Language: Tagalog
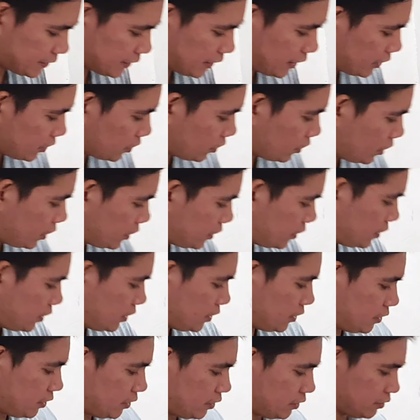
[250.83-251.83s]
sa likod,
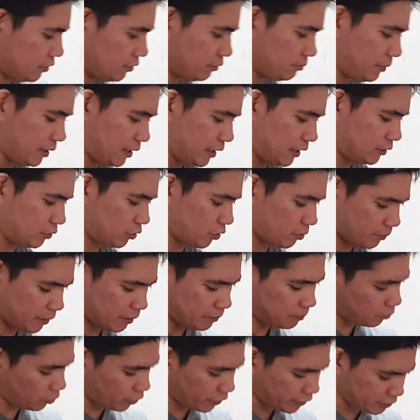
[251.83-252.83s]
yung mga
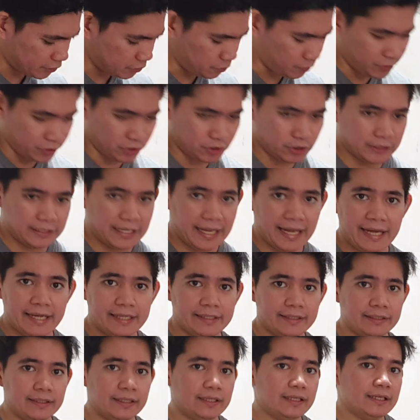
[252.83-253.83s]
normal ports, which is
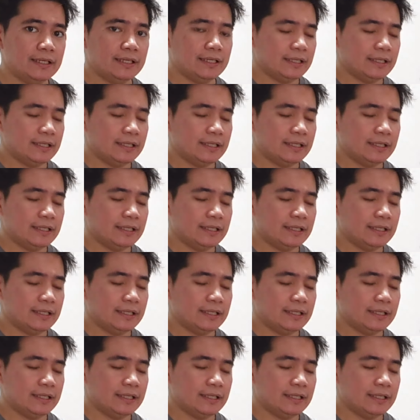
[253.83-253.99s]
LAN,